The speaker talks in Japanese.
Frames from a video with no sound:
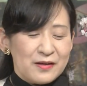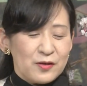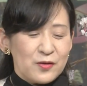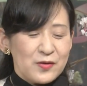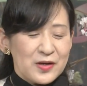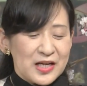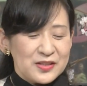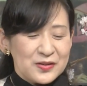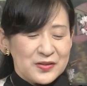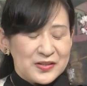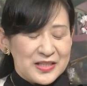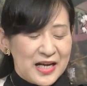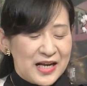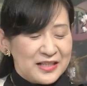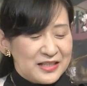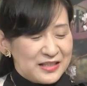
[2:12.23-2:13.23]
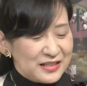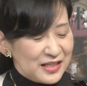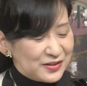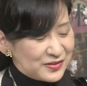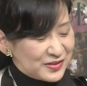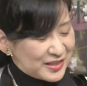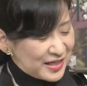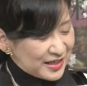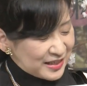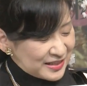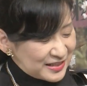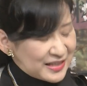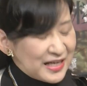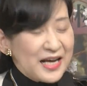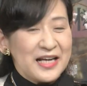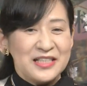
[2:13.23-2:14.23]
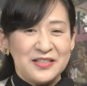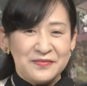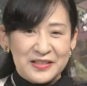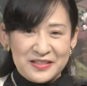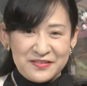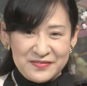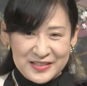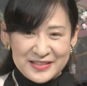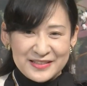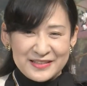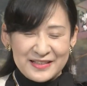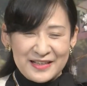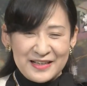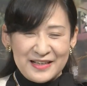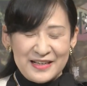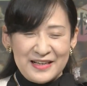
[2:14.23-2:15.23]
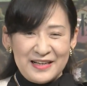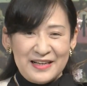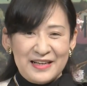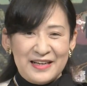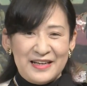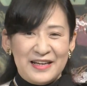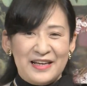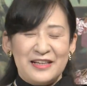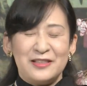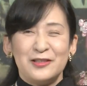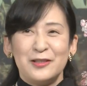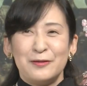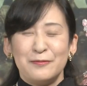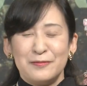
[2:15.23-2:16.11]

ご家族3人での生活が始まります。随